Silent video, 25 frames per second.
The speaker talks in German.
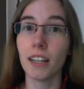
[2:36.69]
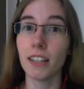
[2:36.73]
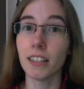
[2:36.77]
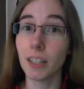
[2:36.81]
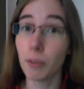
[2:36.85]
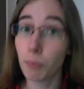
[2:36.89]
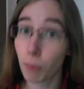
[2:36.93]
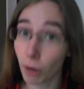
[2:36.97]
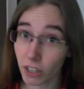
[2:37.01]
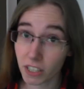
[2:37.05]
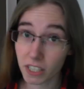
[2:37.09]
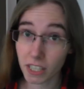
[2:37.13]

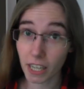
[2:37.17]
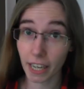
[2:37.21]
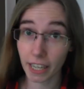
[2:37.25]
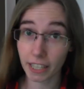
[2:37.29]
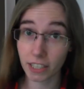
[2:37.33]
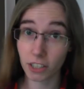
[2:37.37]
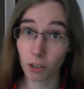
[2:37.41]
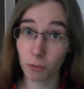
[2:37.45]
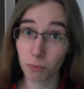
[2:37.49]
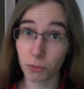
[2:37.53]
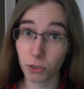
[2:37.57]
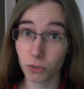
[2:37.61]
die
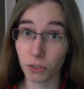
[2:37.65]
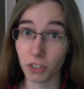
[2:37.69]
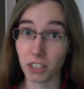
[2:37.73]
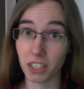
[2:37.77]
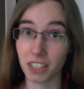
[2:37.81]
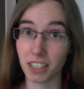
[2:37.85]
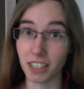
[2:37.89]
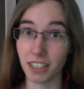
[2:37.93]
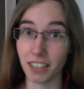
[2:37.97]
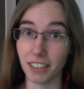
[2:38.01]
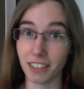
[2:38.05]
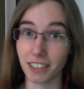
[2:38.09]

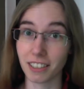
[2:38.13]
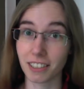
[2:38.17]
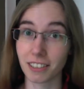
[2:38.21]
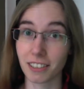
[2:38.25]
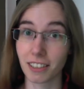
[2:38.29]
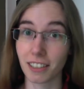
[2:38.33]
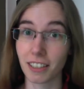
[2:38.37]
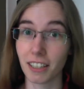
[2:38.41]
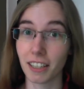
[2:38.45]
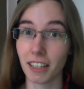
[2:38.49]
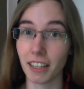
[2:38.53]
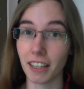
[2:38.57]
Potterhead-Community ist.
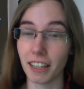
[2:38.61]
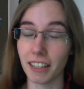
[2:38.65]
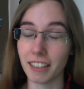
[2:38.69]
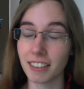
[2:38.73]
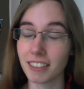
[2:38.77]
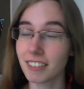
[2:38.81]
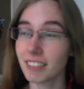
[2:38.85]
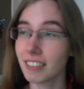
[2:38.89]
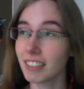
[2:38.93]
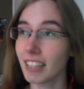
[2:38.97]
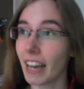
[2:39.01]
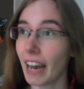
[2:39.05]

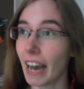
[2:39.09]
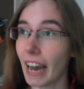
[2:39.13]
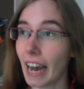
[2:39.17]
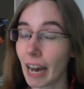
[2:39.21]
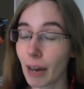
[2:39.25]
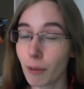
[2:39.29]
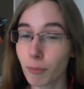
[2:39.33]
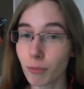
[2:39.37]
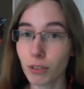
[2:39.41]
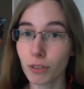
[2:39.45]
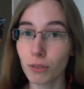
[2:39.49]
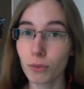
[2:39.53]
Es ist der
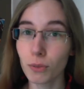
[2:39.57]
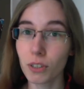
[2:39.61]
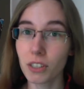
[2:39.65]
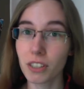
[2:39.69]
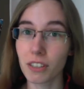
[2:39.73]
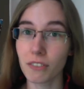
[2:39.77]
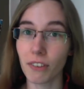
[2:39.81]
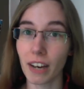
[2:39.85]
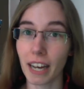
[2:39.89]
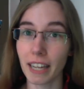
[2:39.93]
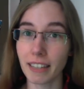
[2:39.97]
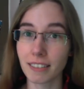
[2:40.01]

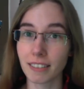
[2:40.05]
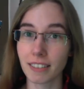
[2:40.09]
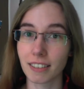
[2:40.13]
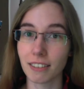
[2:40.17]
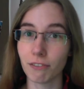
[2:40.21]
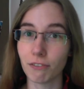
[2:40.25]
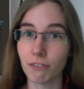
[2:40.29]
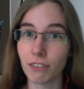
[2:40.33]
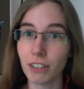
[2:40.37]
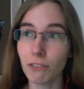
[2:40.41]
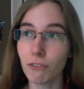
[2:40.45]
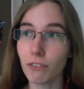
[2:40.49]
absolute
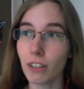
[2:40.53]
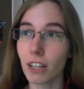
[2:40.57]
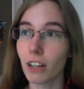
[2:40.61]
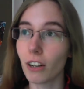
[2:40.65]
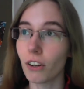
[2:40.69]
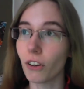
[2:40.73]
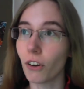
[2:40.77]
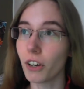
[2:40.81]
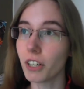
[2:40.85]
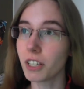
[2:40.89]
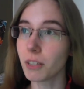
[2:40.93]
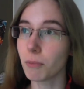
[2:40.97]
Wahnsinn, wie
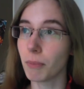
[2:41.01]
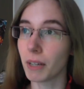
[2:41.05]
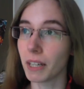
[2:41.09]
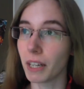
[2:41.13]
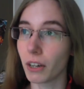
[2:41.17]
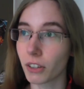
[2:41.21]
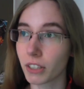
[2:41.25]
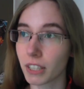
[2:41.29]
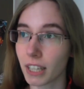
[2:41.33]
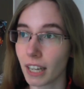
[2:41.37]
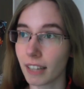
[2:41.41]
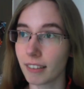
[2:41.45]
viele Leute man
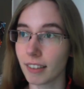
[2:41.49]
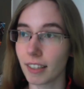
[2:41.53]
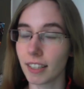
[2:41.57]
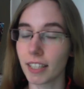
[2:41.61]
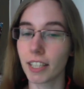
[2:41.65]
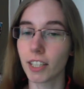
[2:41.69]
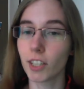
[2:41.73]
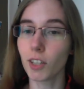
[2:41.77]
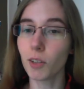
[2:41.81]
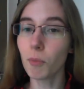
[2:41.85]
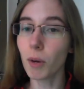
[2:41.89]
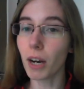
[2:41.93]
auch
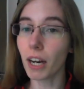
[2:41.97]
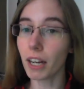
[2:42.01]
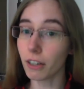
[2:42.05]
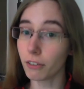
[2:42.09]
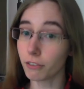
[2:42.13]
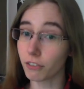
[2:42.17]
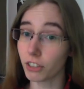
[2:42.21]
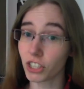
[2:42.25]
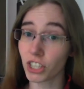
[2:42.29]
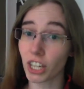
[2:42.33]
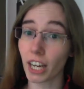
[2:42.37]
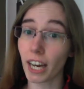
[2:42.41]
tatsächlich überall
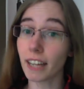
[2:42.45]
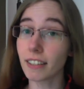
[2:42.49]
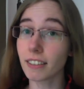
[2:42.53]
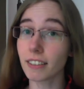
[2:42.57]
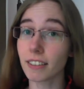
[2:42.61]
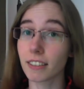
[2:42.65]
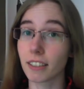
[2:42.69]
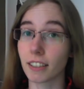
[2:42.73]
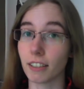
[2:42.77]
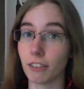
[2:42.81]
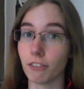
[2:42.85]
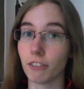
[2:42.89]
auf der
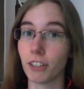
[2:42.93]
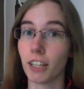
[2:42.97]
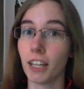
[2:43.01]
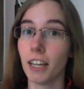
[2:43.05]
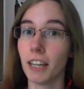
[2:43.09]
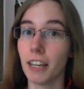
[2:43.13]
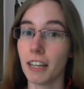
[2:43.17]
Straße trifft,